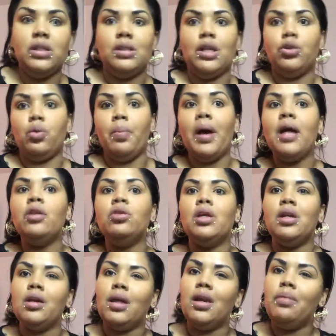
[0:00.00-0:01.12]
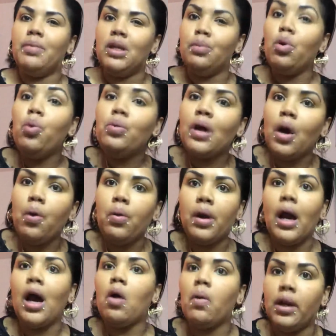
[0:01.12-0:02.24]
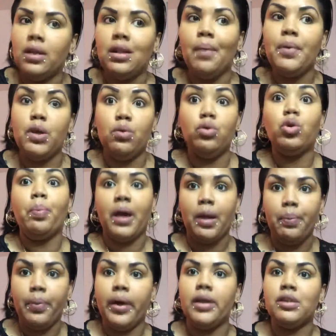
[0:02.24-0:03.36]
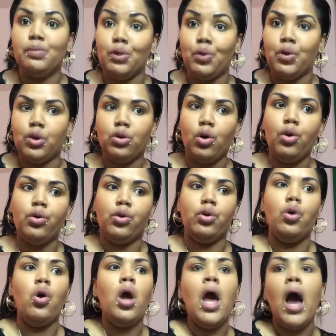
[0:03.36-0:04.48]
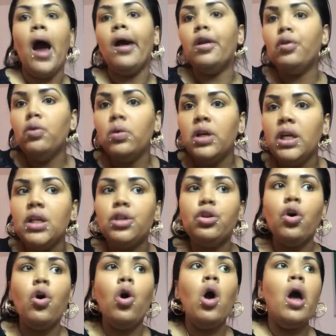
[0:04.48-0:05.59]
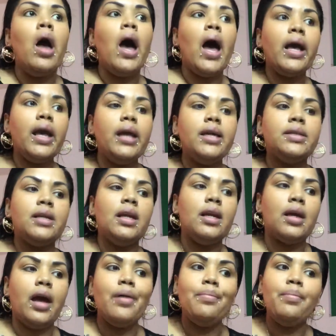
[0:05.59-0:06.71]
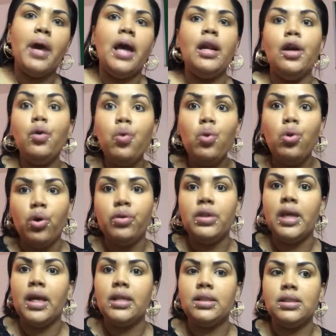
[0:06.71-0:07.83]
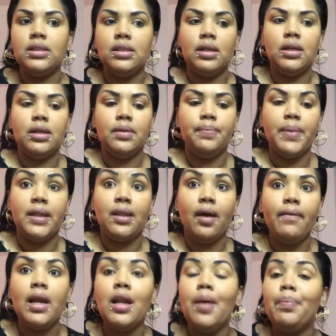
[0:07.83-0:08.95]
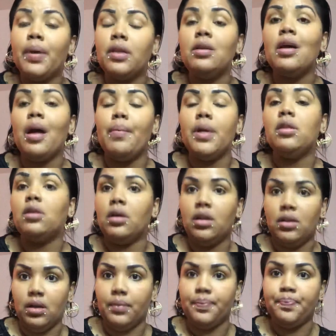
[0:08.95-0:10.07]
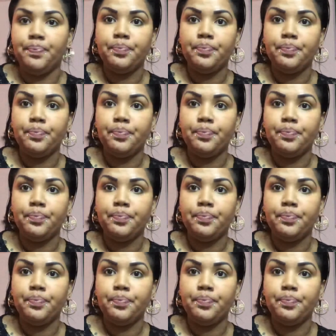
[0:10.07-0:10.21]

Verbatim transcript: que está tomando, tiene que darle mínimo una hora a 40 minutos para que pueda disminuir todo, ¿no? Al juguito, aquellas que le caen mal, el jugo de, betabel, es eh, prácticamente el de